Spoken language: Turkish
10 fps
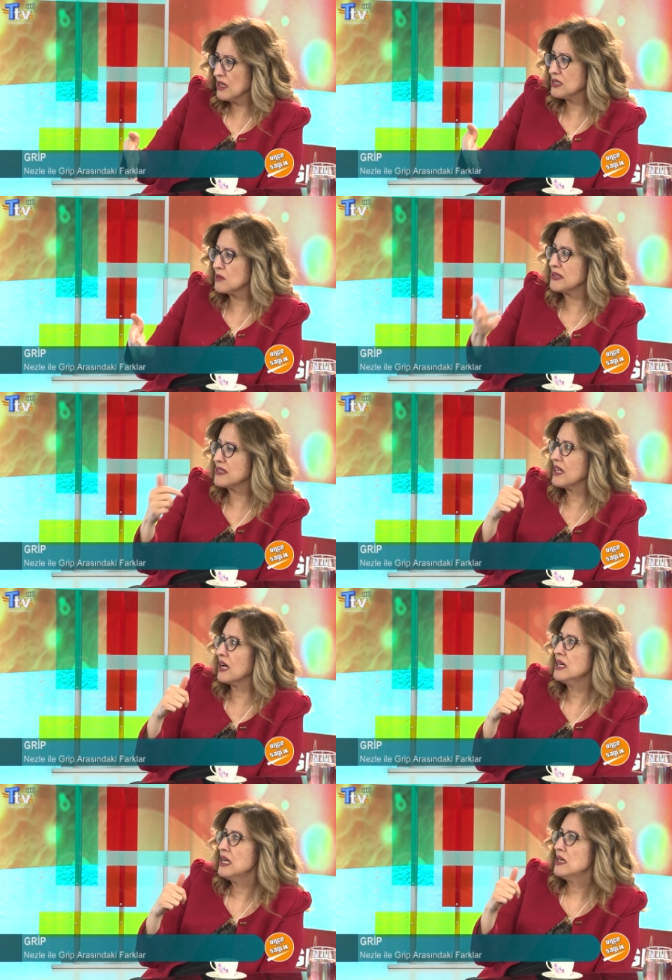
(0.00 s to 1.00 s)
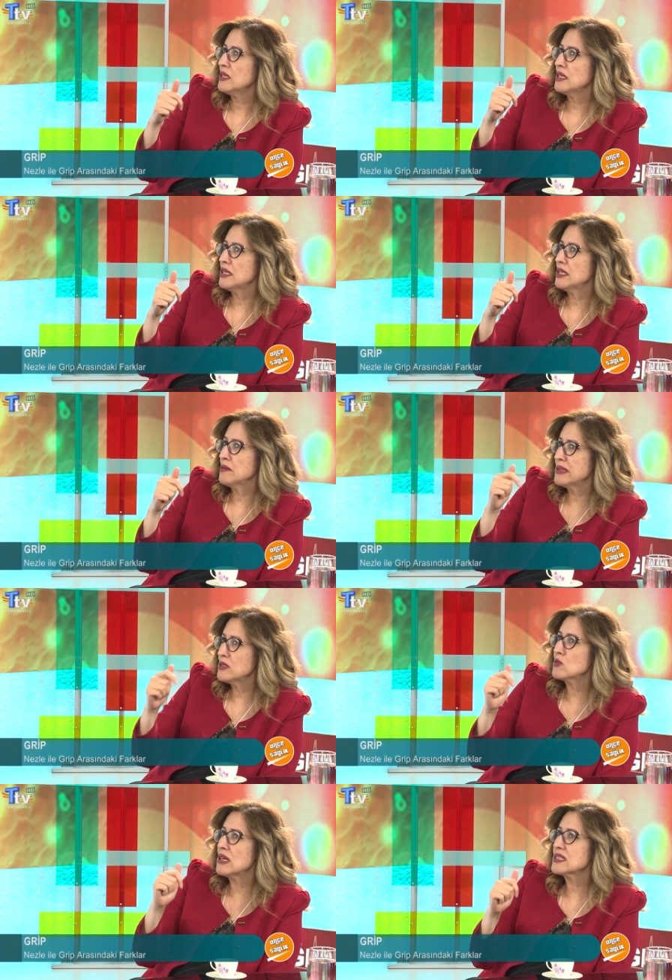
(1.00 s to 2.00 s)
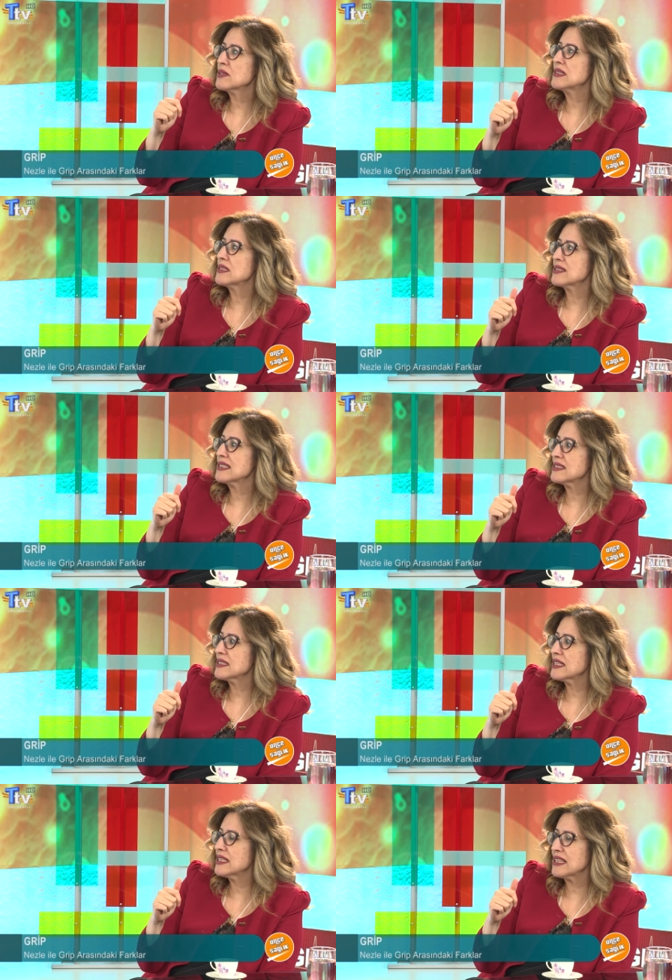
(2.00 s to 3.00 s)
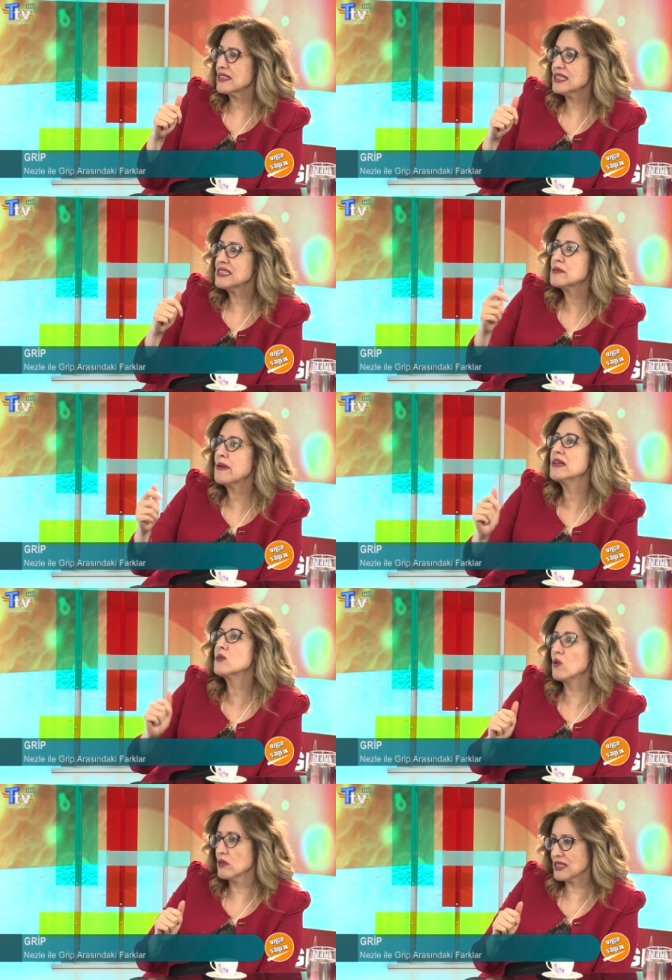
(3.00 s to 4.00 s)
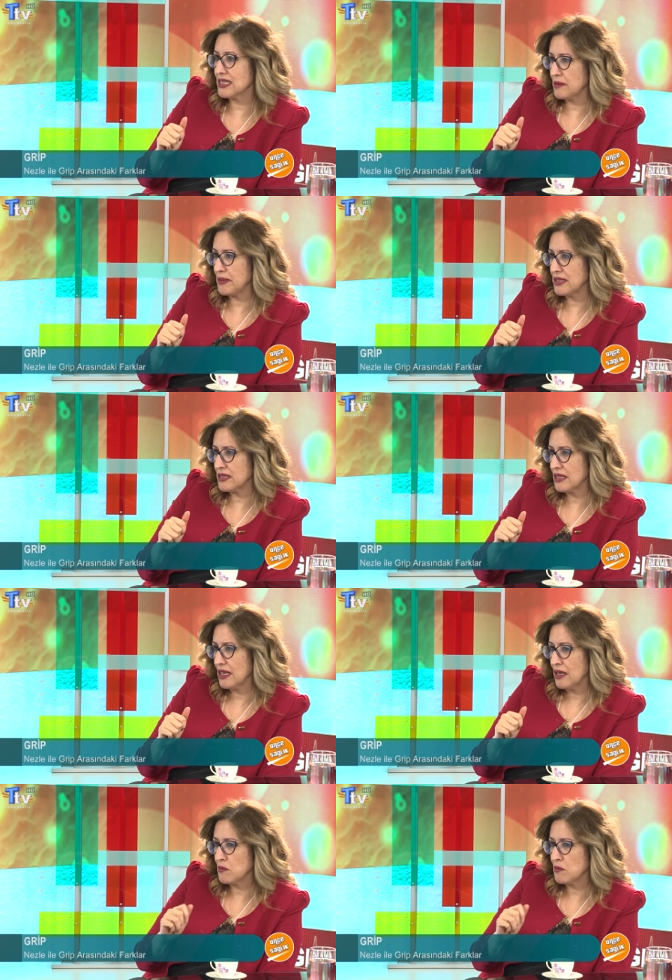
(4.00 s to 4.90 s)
işte mesela e, Birinci Dünya Savaşı sırasındakinin adı İspanyol gribidir.